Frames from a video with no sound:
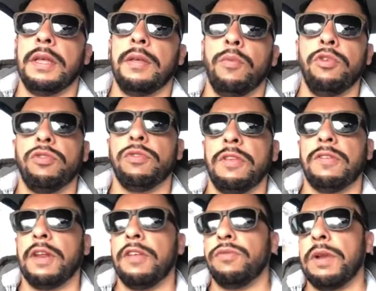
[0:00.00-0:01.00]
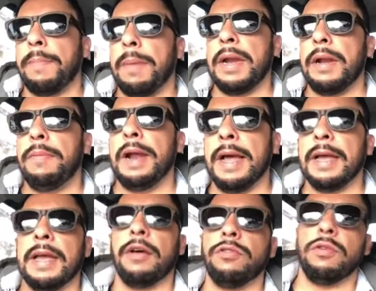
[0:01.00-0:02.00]
Muchos dicen es una panel
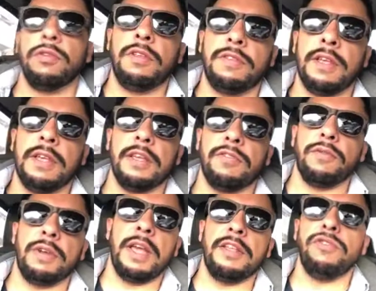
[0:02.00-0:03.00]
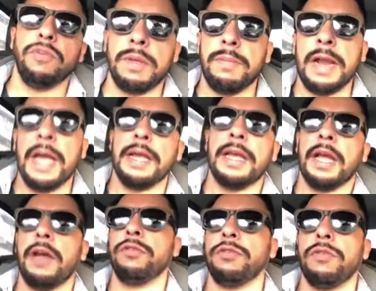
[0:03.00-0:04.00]
blanca, otros dicen que es una SUV
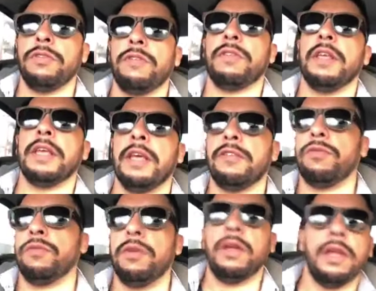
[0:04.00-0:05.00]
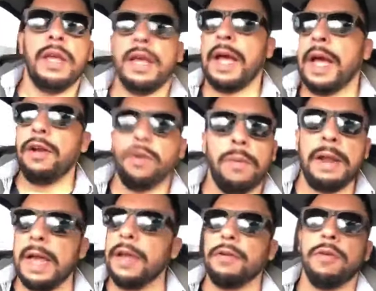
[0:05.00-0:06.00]
blanca, otros dicen que es un algo
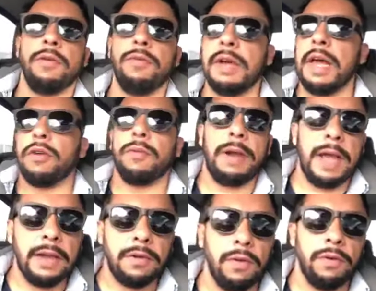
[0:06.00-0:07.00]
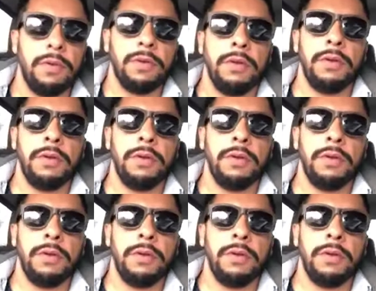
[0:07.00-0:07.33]
blanco, un carro blanco.